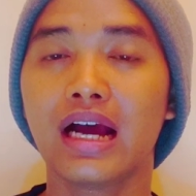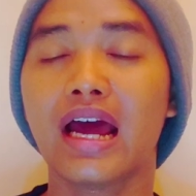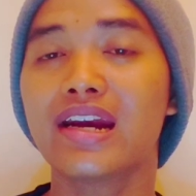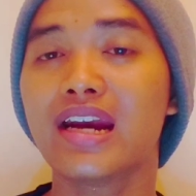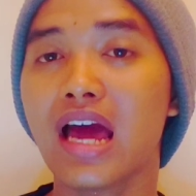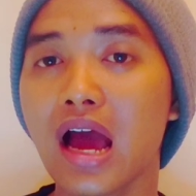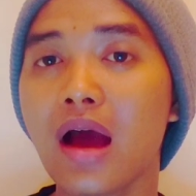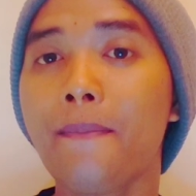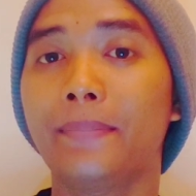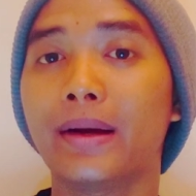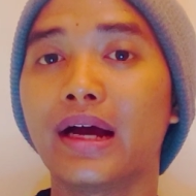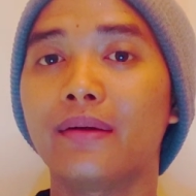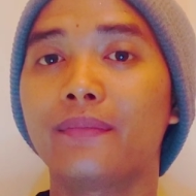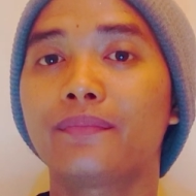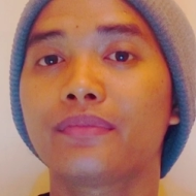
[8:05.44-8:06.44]
karena
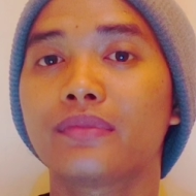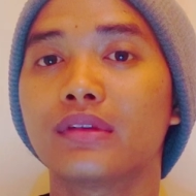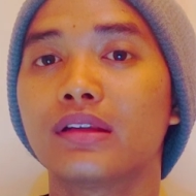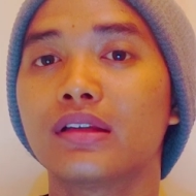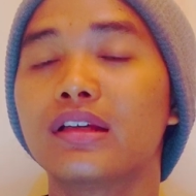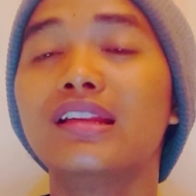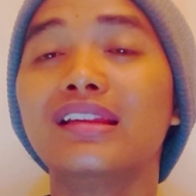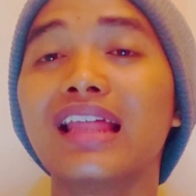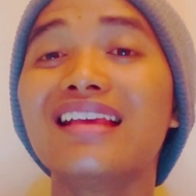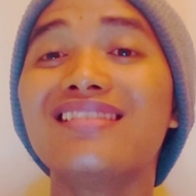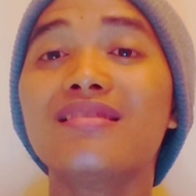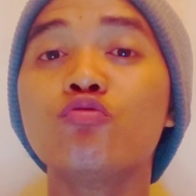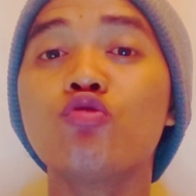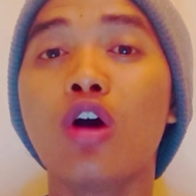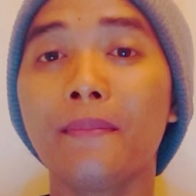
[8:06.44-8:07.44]
apa kita
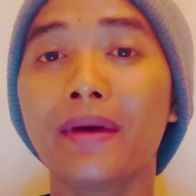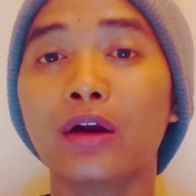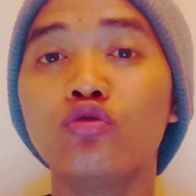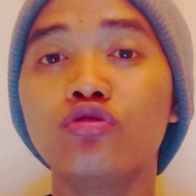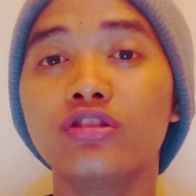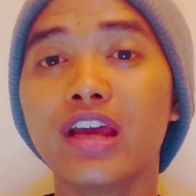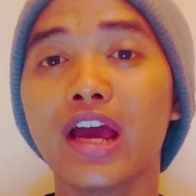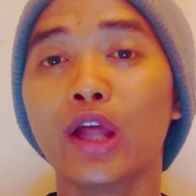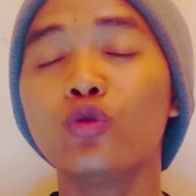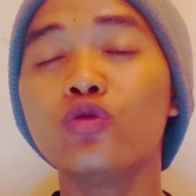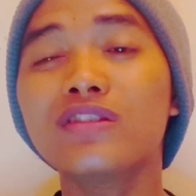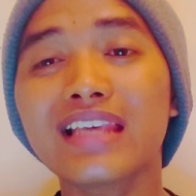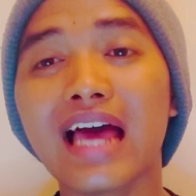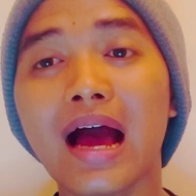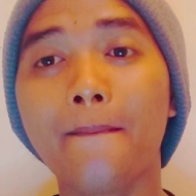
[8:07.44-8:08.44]
semua manusia
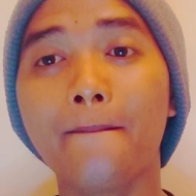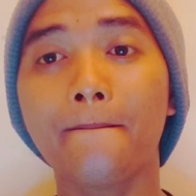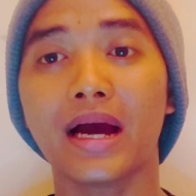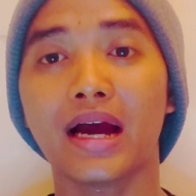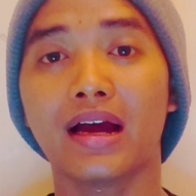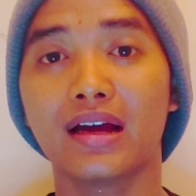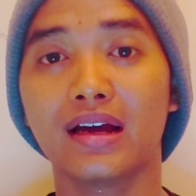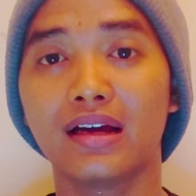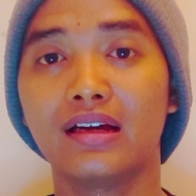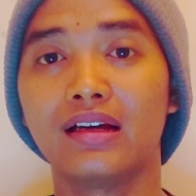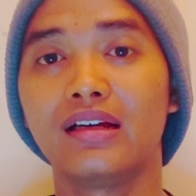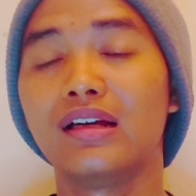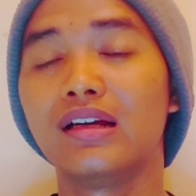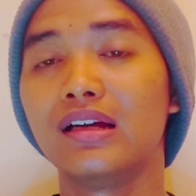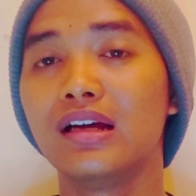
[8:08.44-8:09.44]
tuh sama
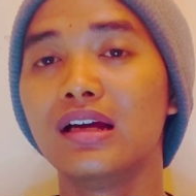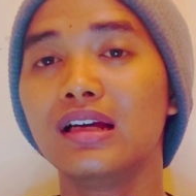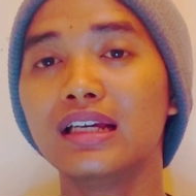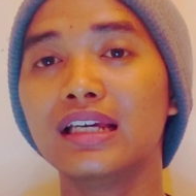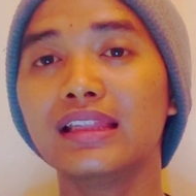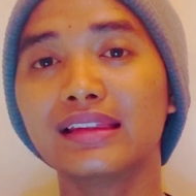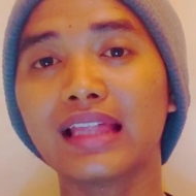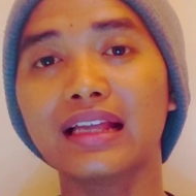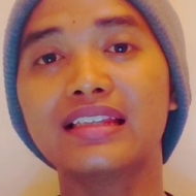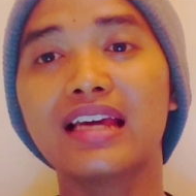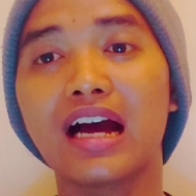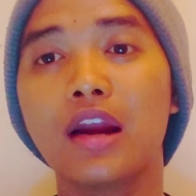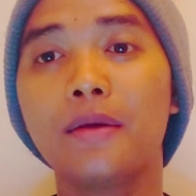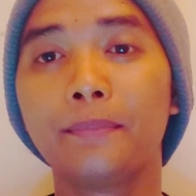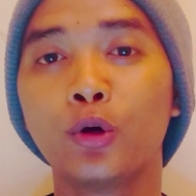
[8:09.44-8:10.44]
kita
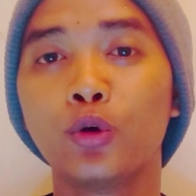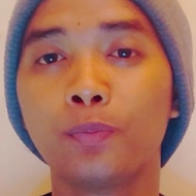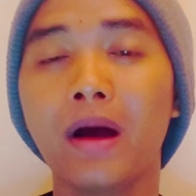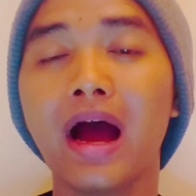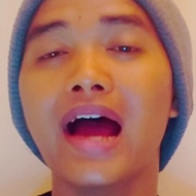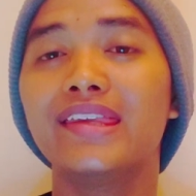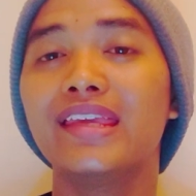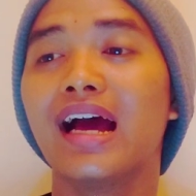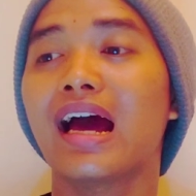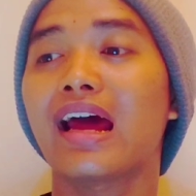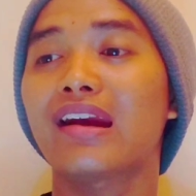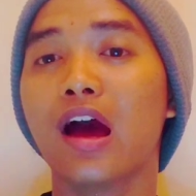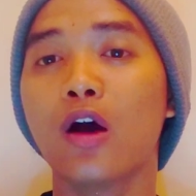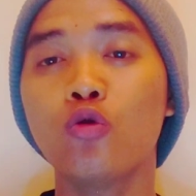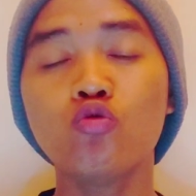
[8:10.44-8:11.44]
jangan berubah hanya
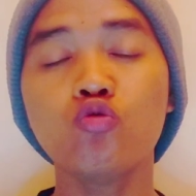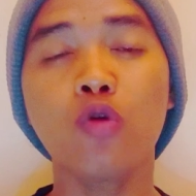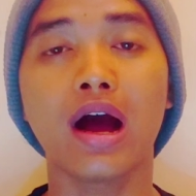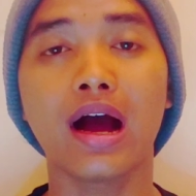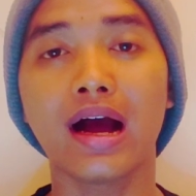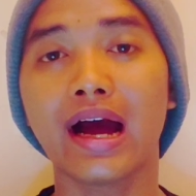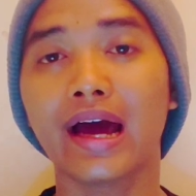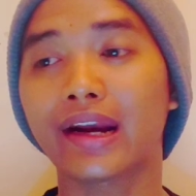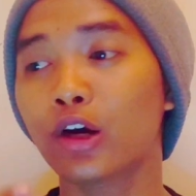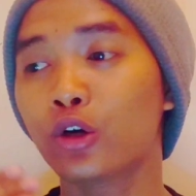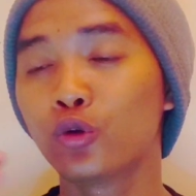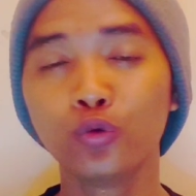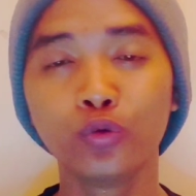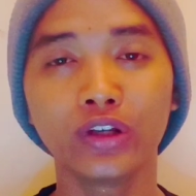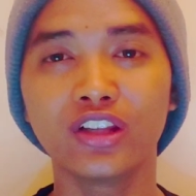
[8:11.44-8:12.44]
karena uang karena
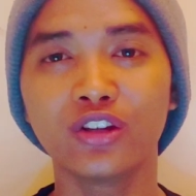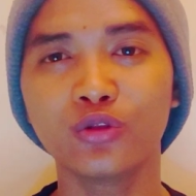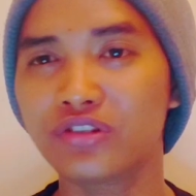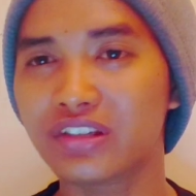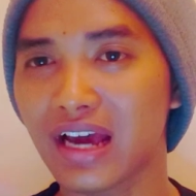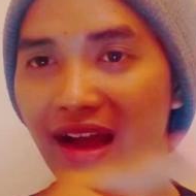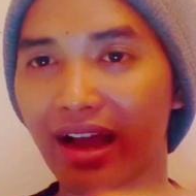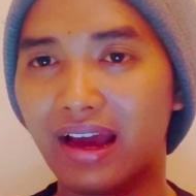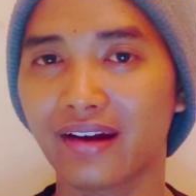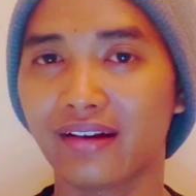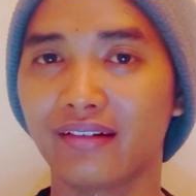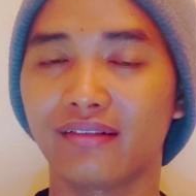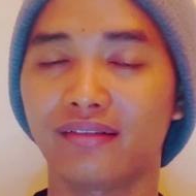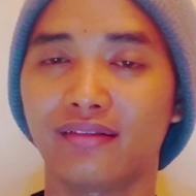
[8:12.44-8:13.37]
duit itu jangan